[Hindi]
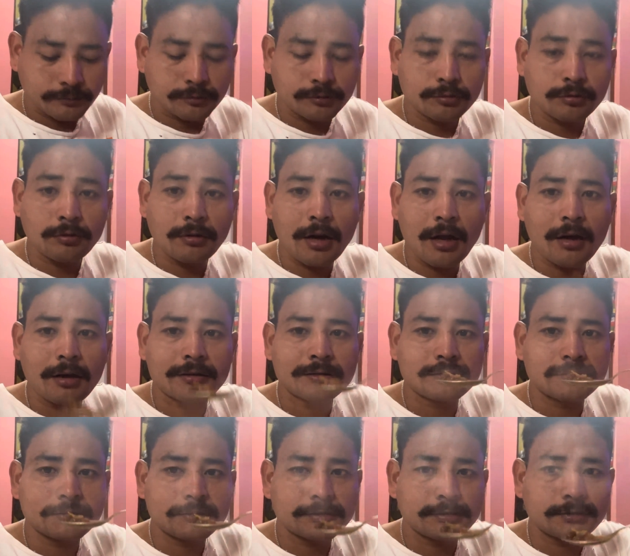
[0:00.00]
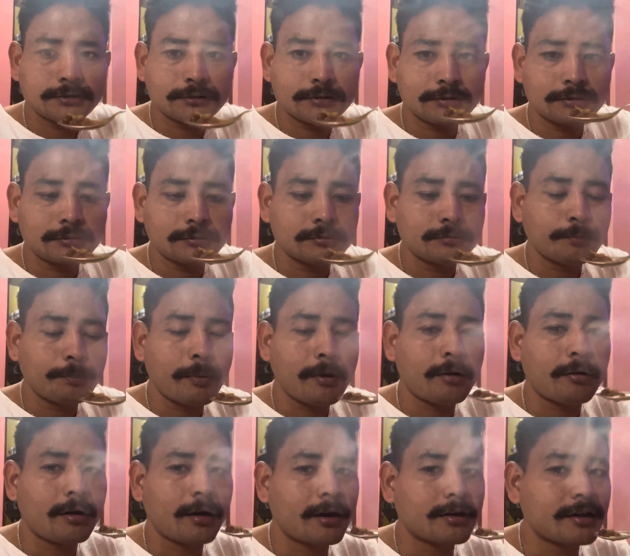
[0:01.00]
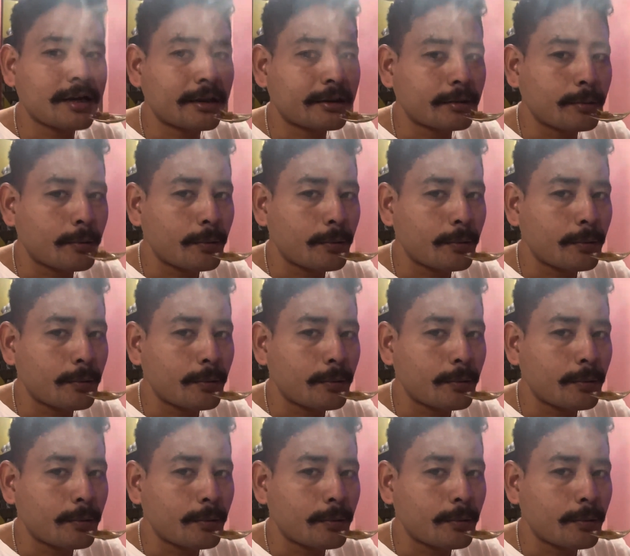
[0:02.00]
छोला और परोठा के साथ